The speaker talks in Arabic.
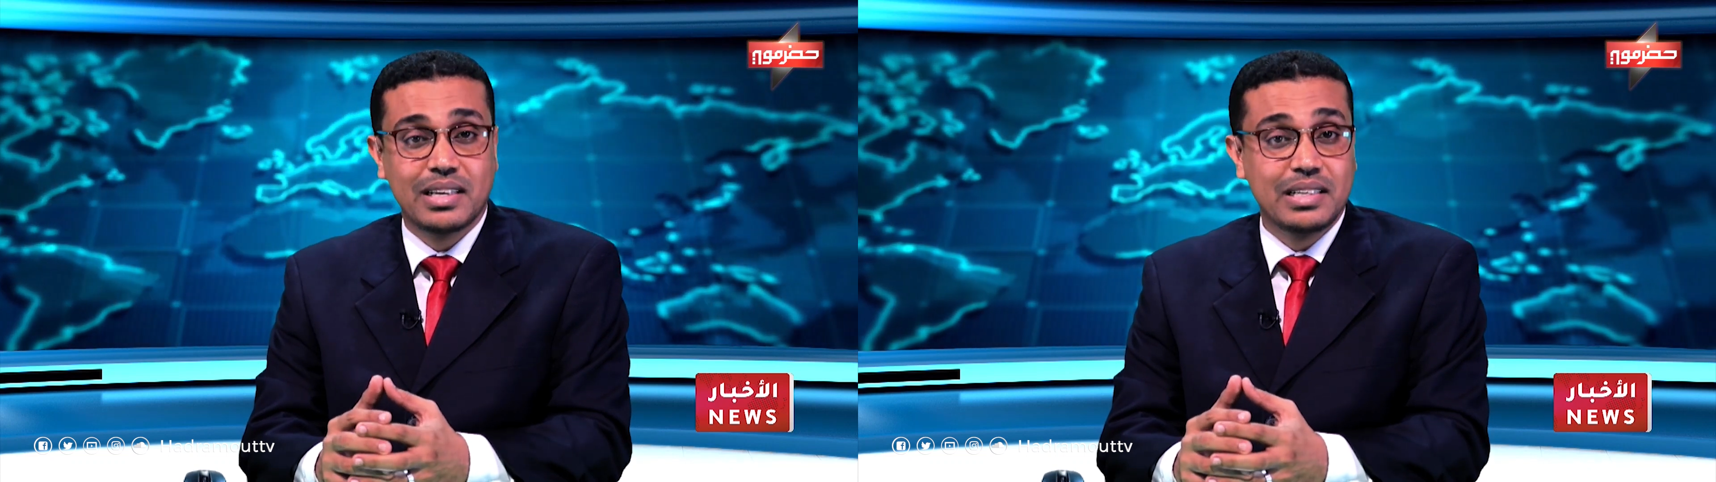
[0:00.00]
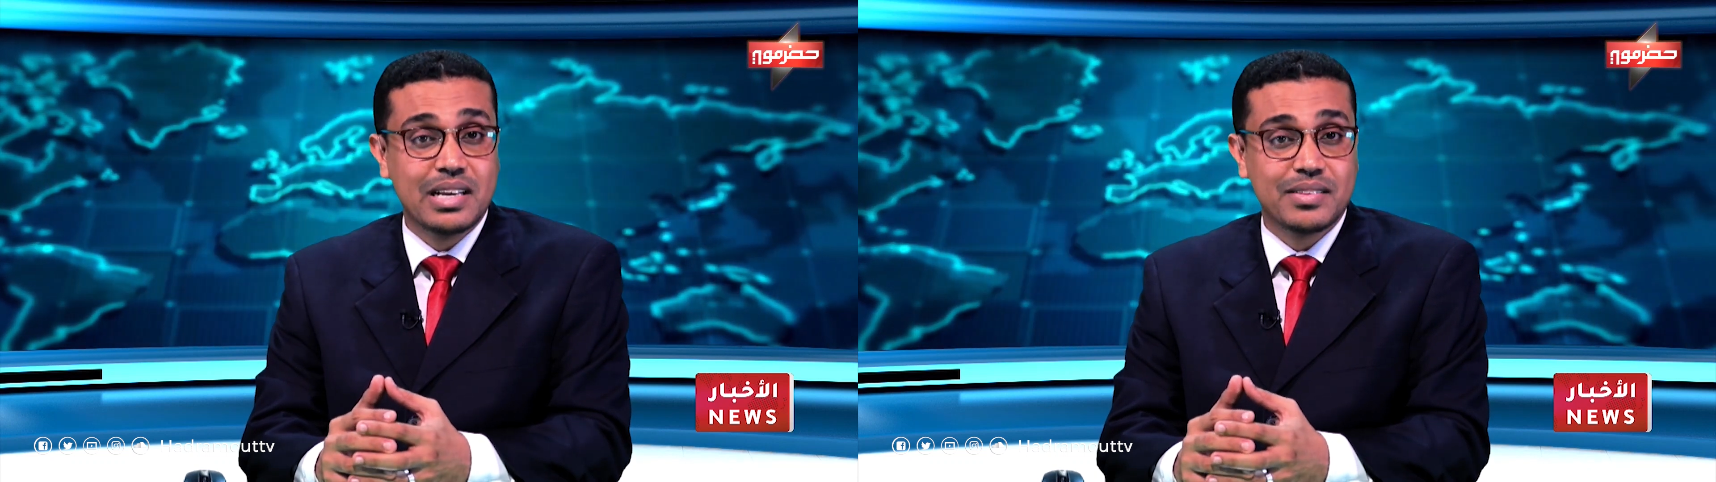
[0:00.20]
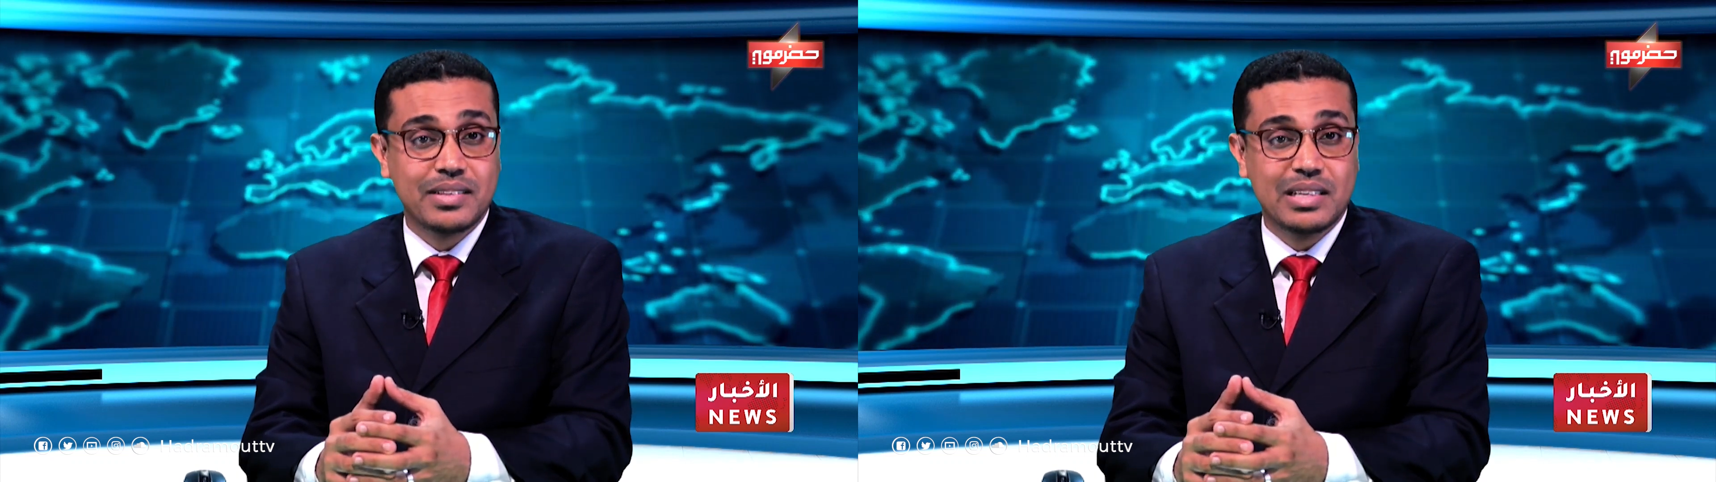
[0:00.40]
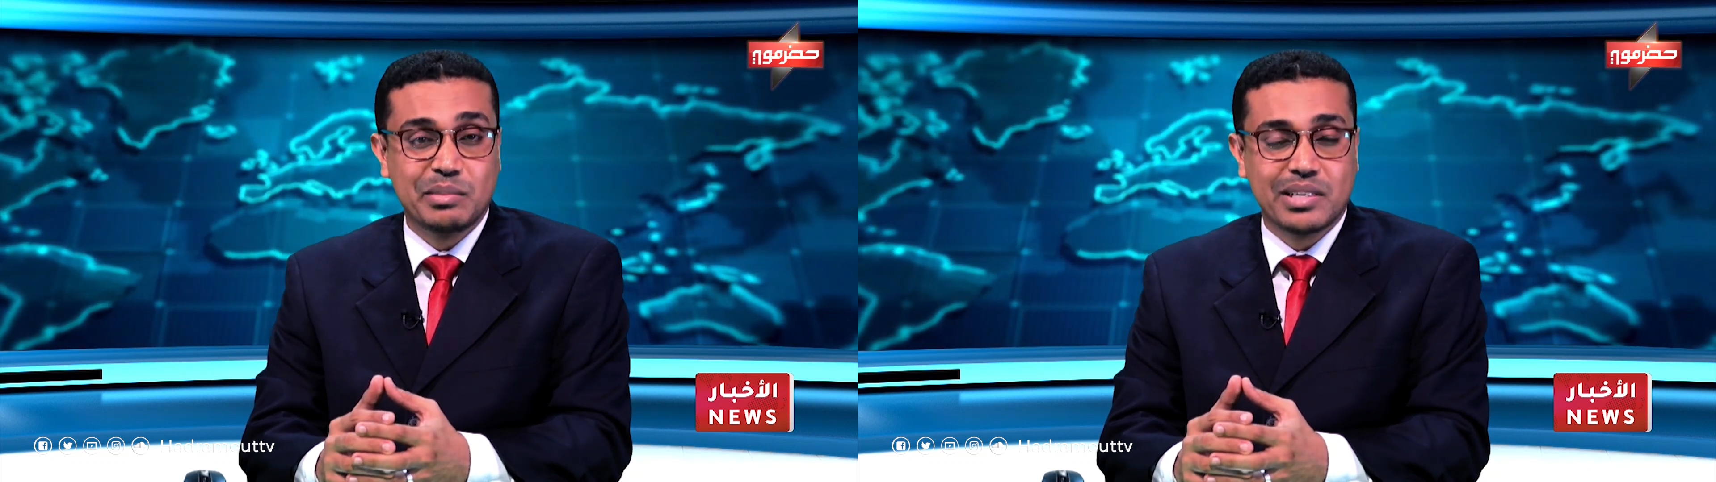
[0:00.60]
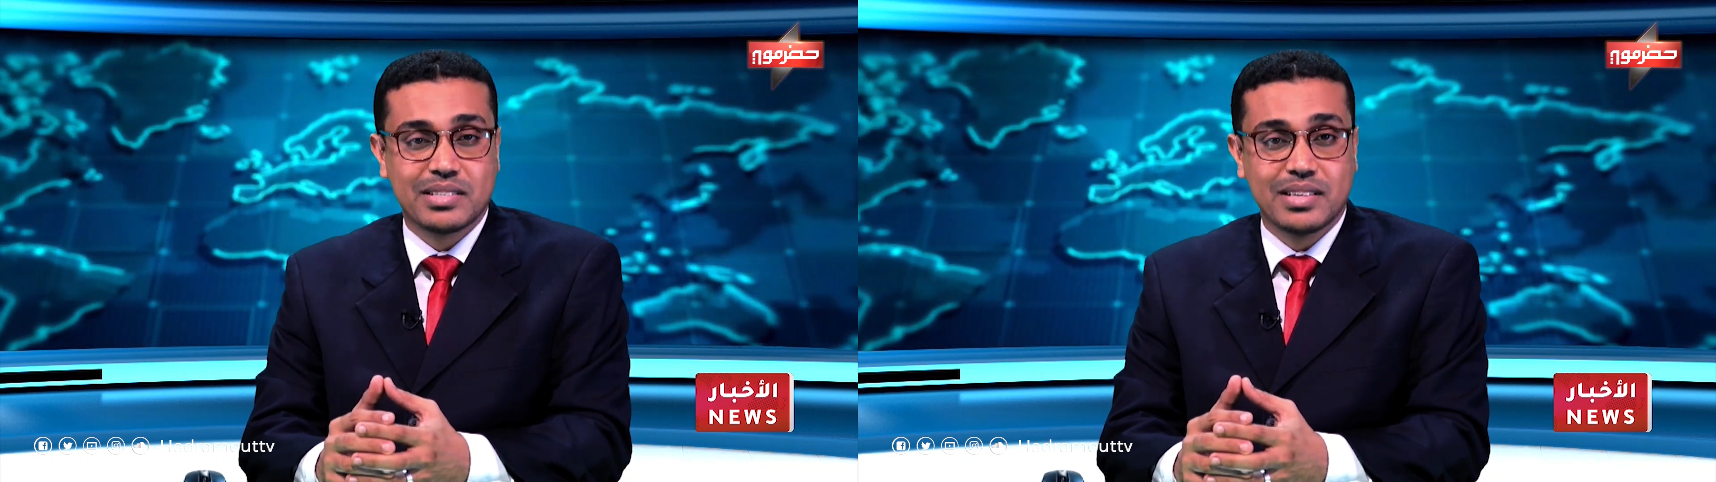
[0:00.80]
لهذه
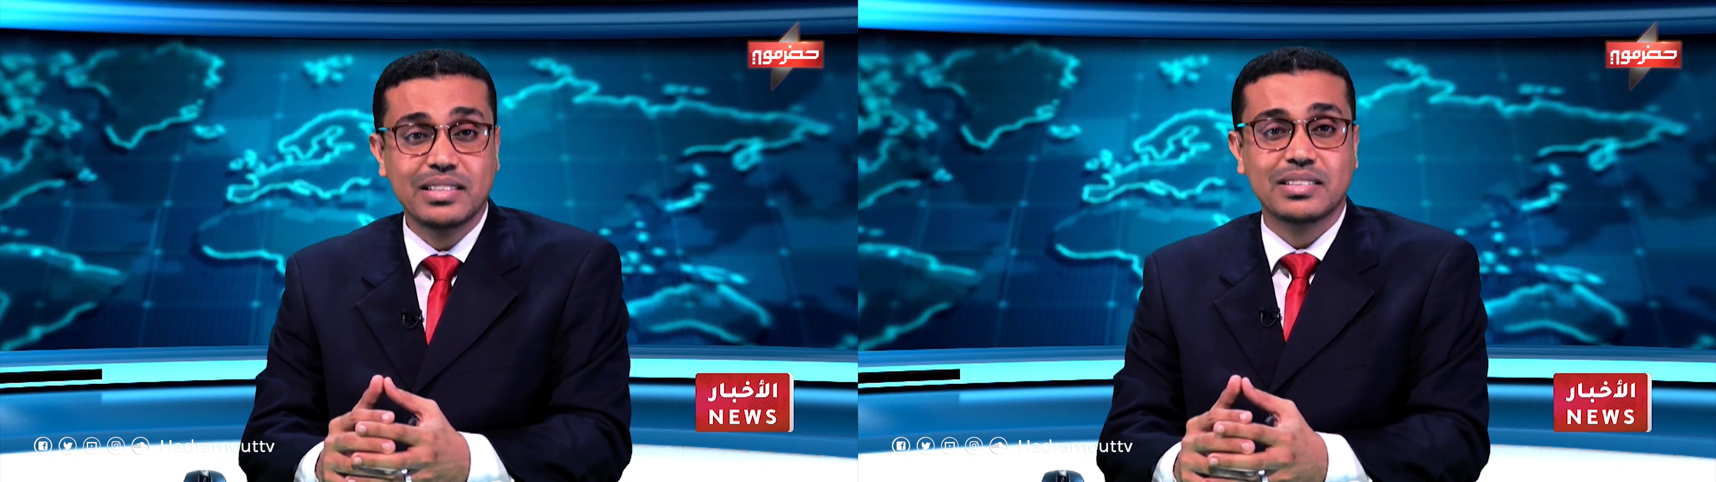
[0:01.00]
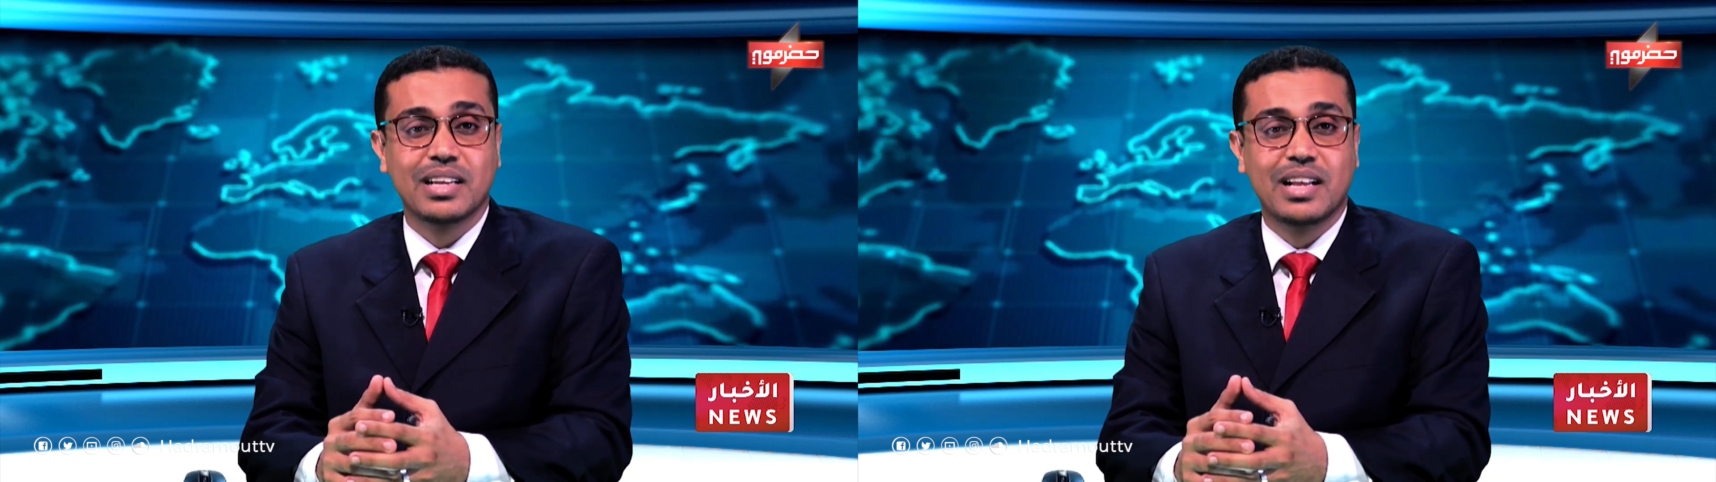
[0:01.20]
المنصات